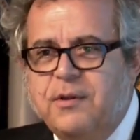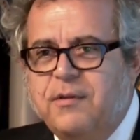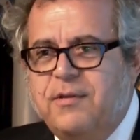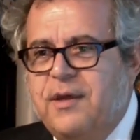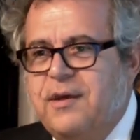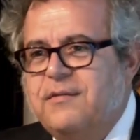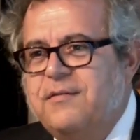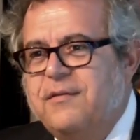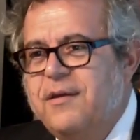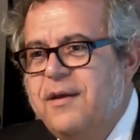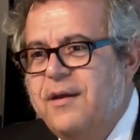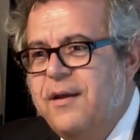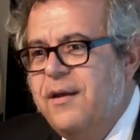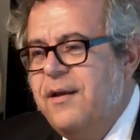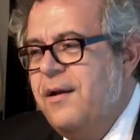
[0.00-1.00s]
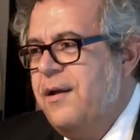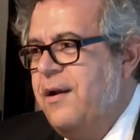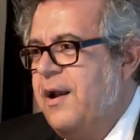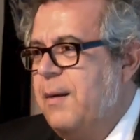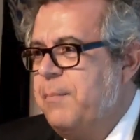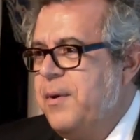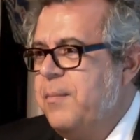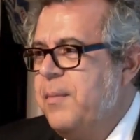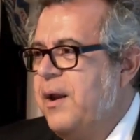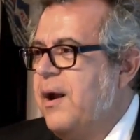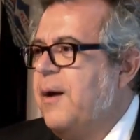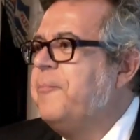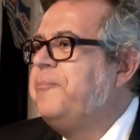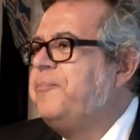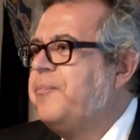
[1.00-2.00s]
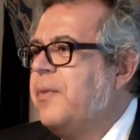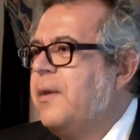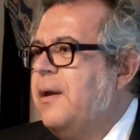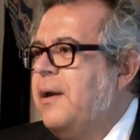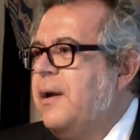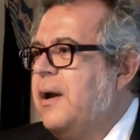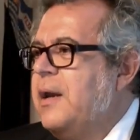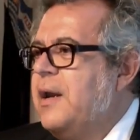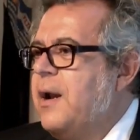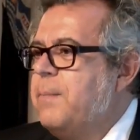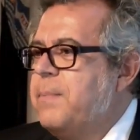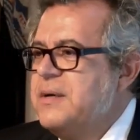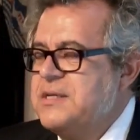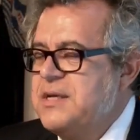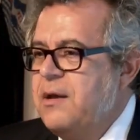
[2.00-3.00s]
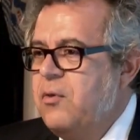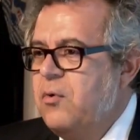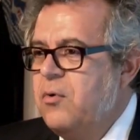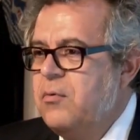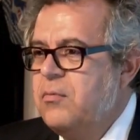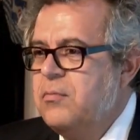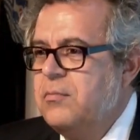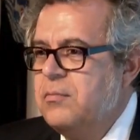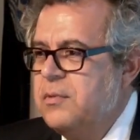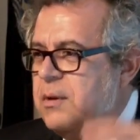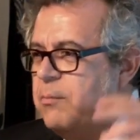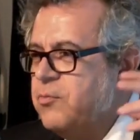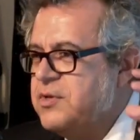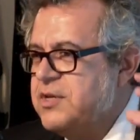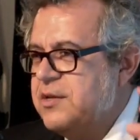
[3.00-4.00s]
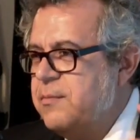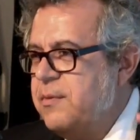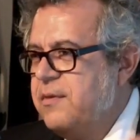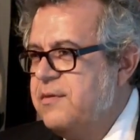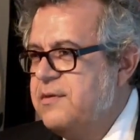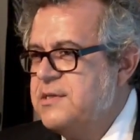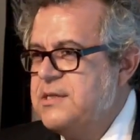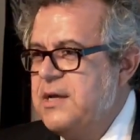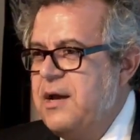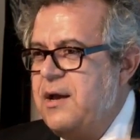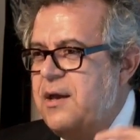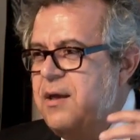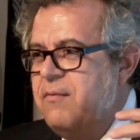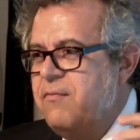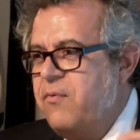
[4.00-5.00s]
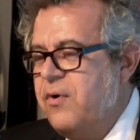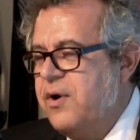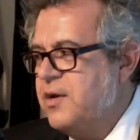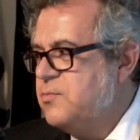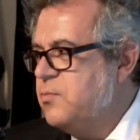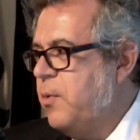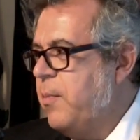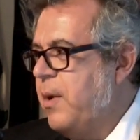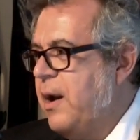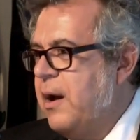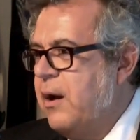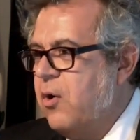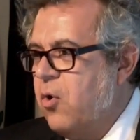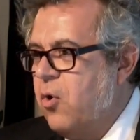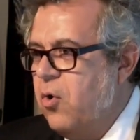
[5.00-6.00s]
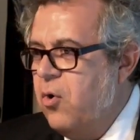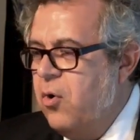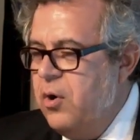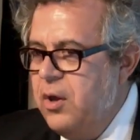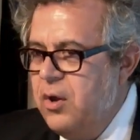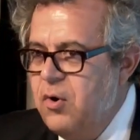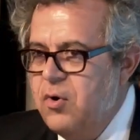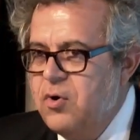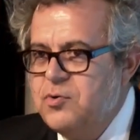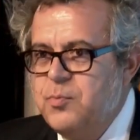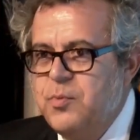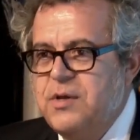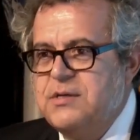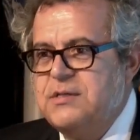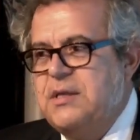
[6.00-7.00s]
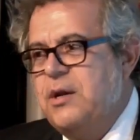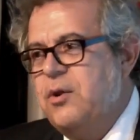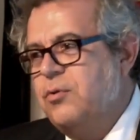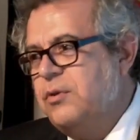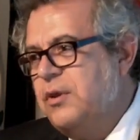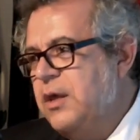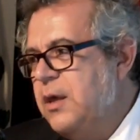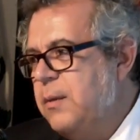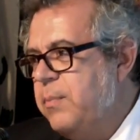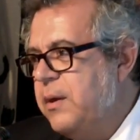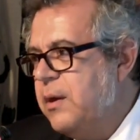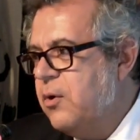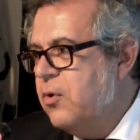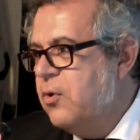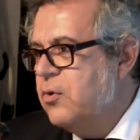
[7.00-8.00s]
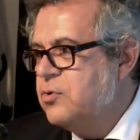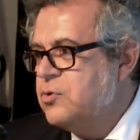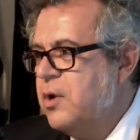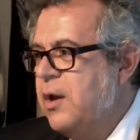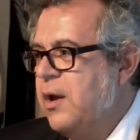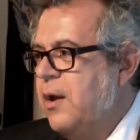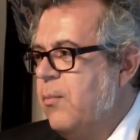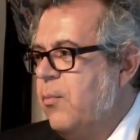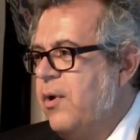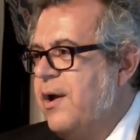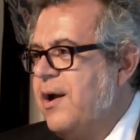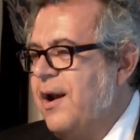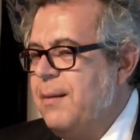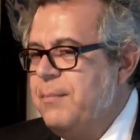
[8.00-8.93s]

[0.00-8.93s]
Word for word: noticias. La primera, en el pasado, que muchas veces hay enfoques muy melancólicos, muy estereotípicos, muy